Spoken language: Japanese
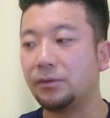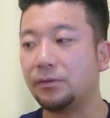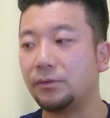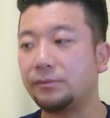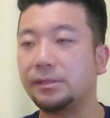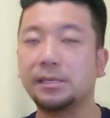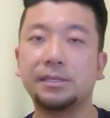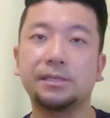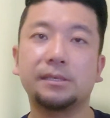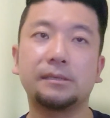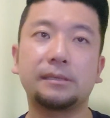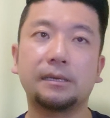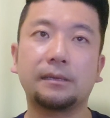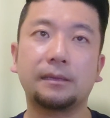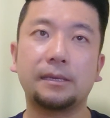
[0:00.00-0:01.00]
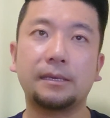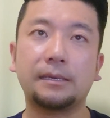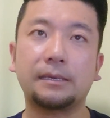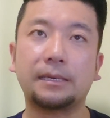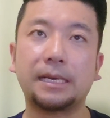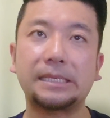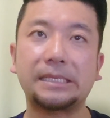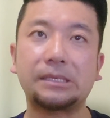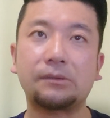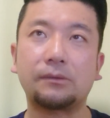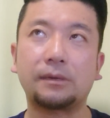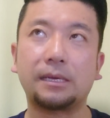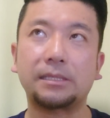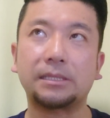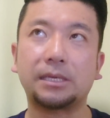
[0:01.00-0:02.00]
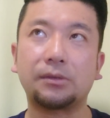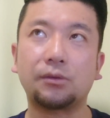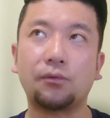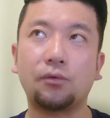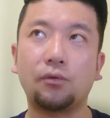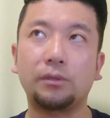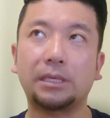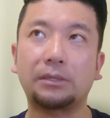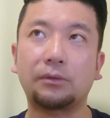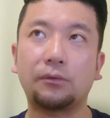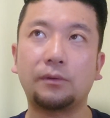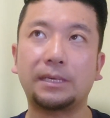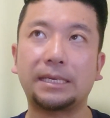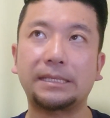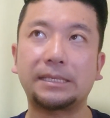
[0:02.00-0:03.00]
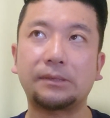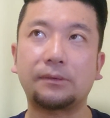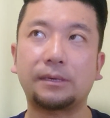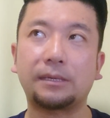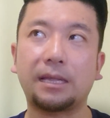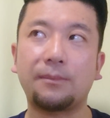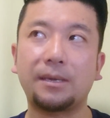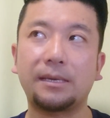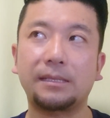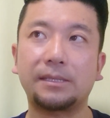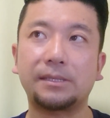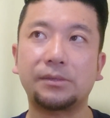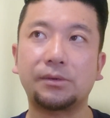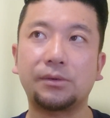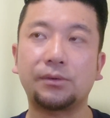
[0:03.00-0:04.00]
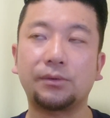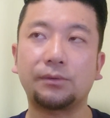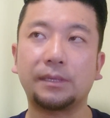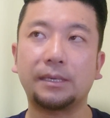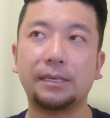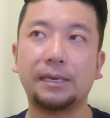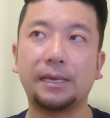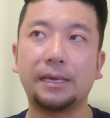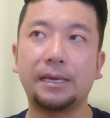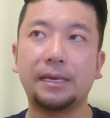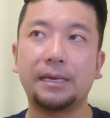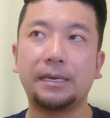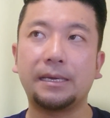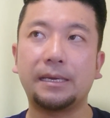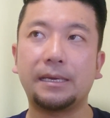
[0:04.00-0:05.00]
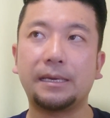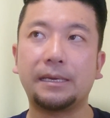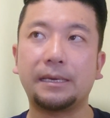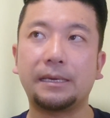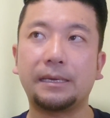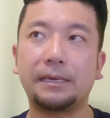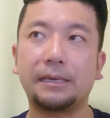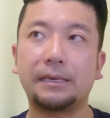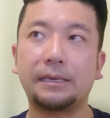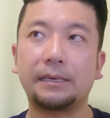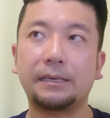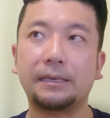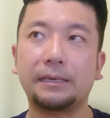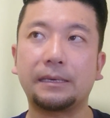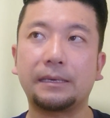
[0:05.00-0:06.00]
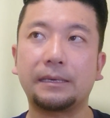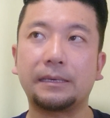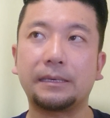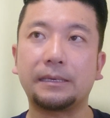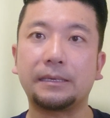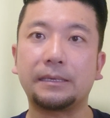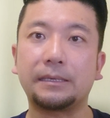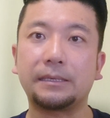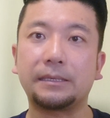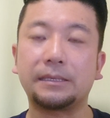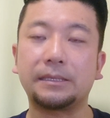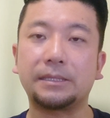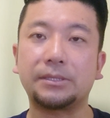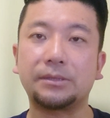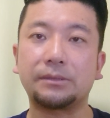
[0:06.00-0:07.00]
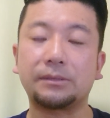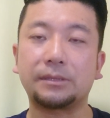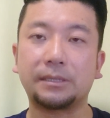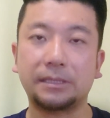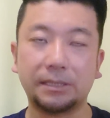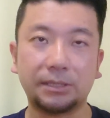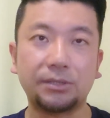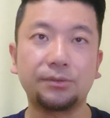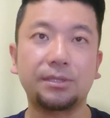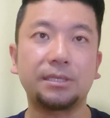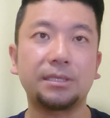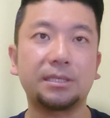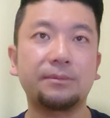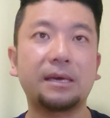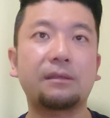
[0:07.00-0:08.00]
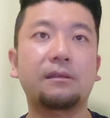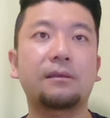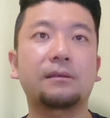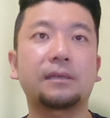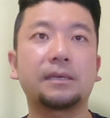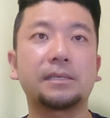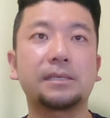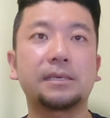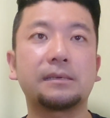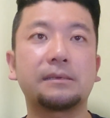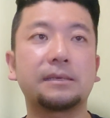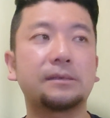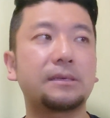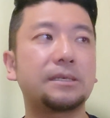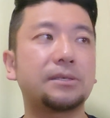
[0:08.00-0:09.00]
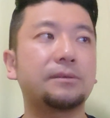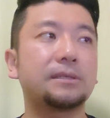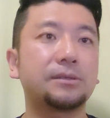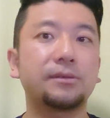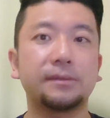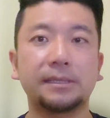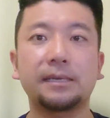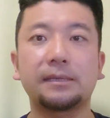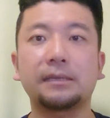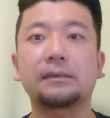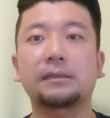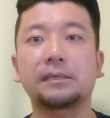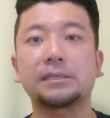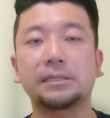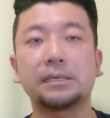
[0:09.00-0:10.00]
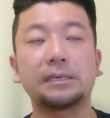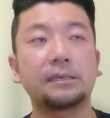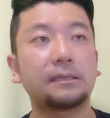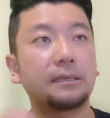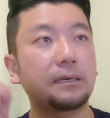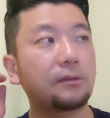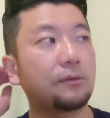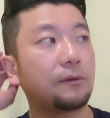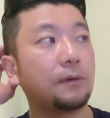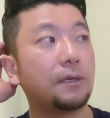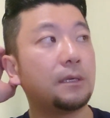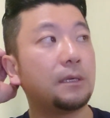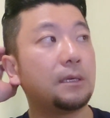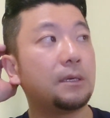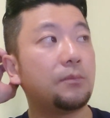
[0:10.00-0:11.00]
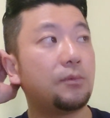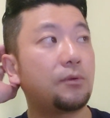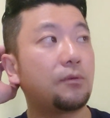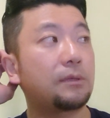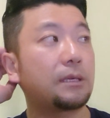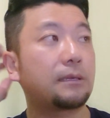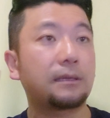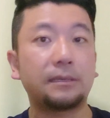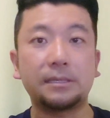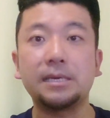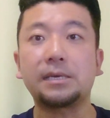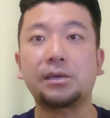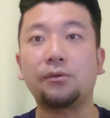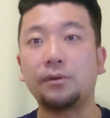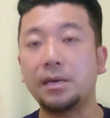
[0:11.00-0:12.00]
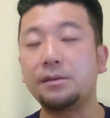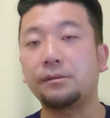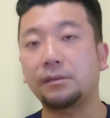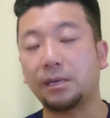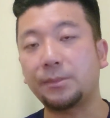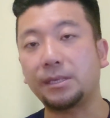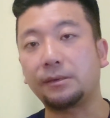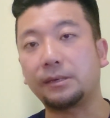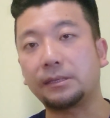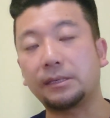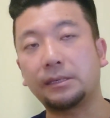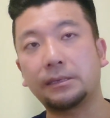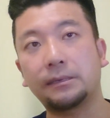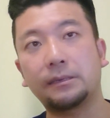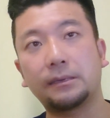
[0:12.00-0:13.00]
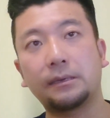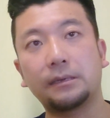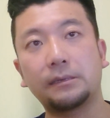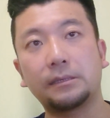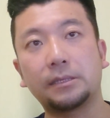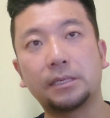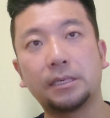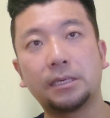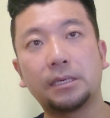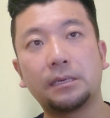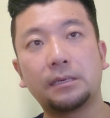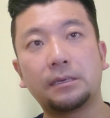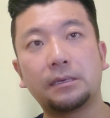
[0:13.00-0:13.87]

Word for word: 急遽前日になって風とか下の予報だと風とか波が強いので、えー、出中心しますって言ったんですね。でそれは非常に残念だったしね。だけど、向こうだって利益を得るためにはね、やはり、